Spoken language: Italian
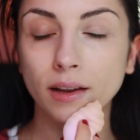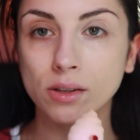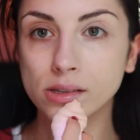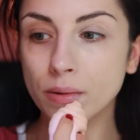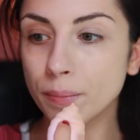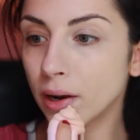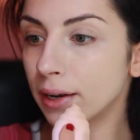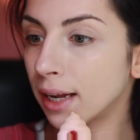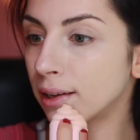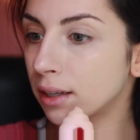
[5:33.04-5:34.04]
e non sembra
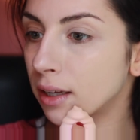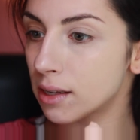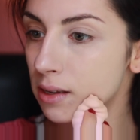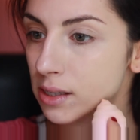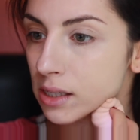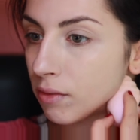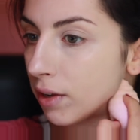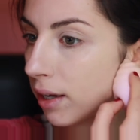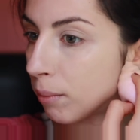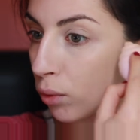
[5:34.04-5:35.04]
neanche che si
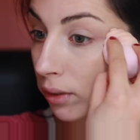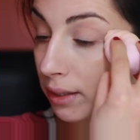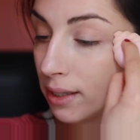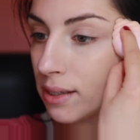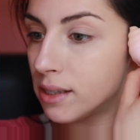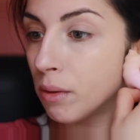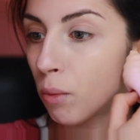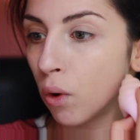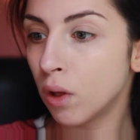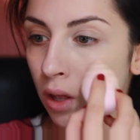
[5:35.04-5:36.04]
veda
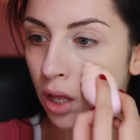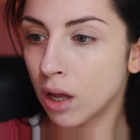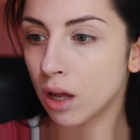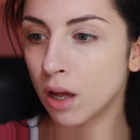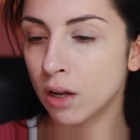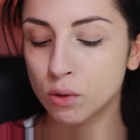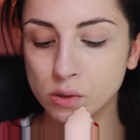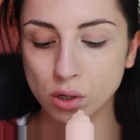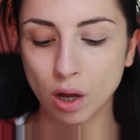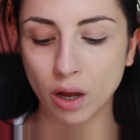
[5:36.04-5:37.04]
moltissimo. Eh,
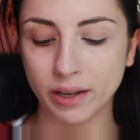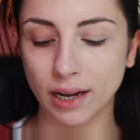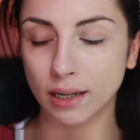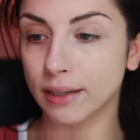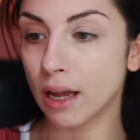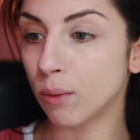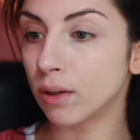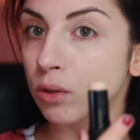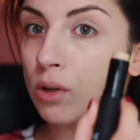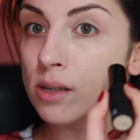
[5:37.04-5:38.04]
non so in realtà
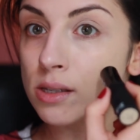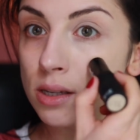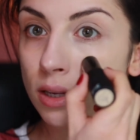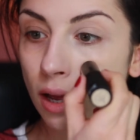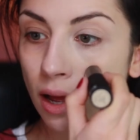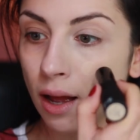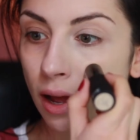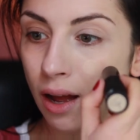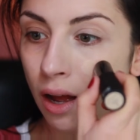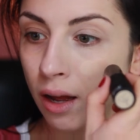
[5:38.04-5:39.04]
quanto sia
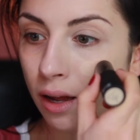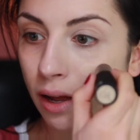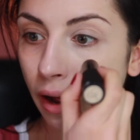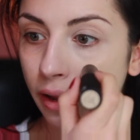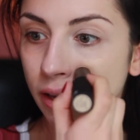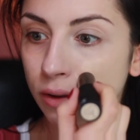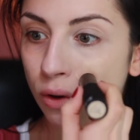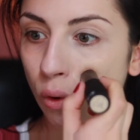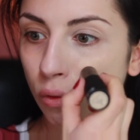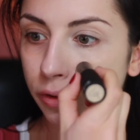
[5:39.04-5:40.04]
a high
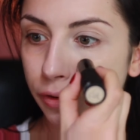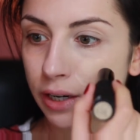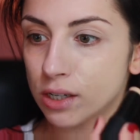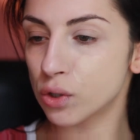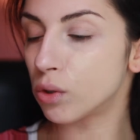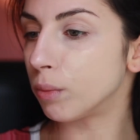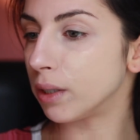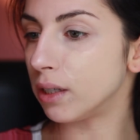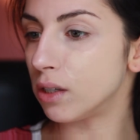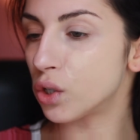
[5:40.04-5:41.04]
coverage,
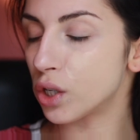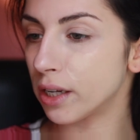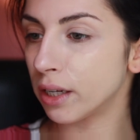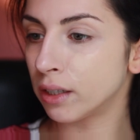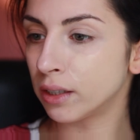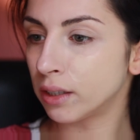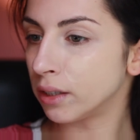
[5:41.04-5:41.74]
come dice,